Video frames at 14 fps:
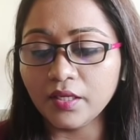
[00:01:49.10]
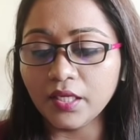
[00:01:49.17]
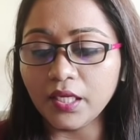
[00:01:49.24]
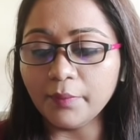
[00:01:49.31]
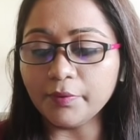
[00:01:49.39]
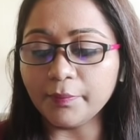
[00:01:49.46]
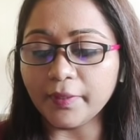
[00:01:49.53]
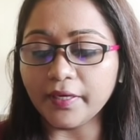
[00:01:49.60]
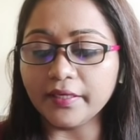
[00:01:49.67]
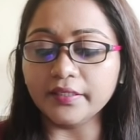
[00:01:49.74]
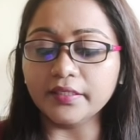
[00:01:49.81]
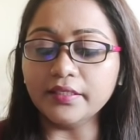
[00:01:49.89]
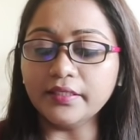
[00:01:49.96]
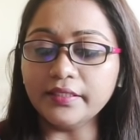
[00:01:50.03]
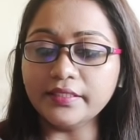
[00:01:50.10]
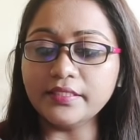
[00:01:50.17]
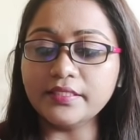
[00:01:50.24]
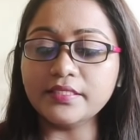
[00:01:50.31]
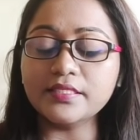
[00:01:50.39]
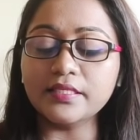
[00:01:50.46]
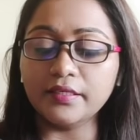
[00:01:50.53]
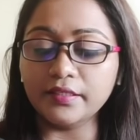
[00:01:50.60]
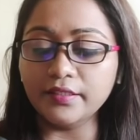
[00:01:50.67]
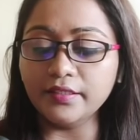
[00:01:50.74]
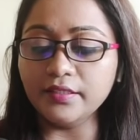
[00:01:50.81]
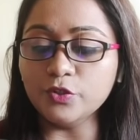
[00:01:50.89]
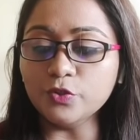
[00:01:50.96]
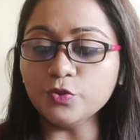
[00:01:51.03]
இப்போ பாருங்கள் இட் இஸ்
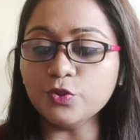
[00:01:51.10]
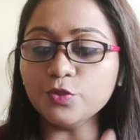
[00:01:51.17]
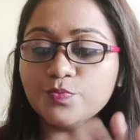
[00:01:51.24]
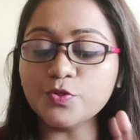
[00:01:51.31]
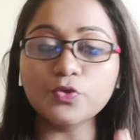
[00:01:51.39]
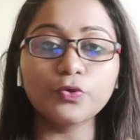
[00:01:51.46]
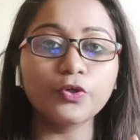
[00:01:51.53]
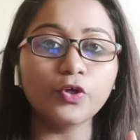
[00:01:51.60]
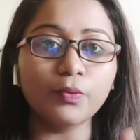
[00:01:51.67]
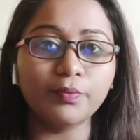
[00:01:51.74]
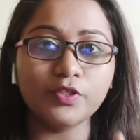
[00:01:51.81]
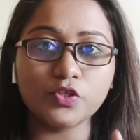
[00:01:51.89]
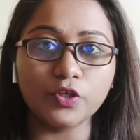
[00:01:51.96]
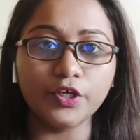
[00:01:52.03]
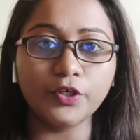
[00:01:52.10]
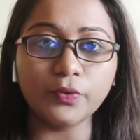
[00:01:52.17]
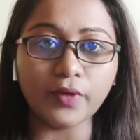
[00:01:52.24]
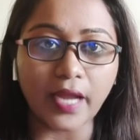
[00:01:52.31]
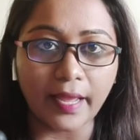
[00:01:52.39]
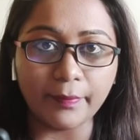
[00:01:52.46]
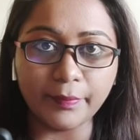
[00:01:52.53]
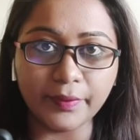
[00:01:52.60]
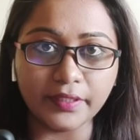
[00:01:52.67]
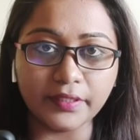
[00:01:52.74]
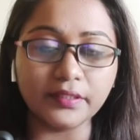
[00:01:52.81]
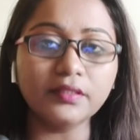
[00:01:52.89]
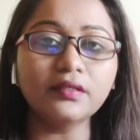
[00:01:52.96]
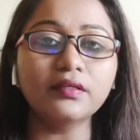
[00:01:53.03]
யூடியூப் ஸ்டூடியோ அப்படின்னு சொல்லிட்டு ஒரு ஆப்
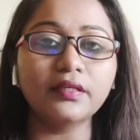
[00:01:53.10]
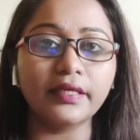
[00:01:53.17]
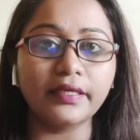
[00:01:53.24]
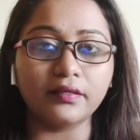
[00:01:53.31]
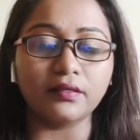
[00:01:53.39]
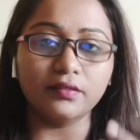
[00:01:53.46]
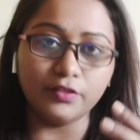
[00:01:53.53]
இருக்குது லைக்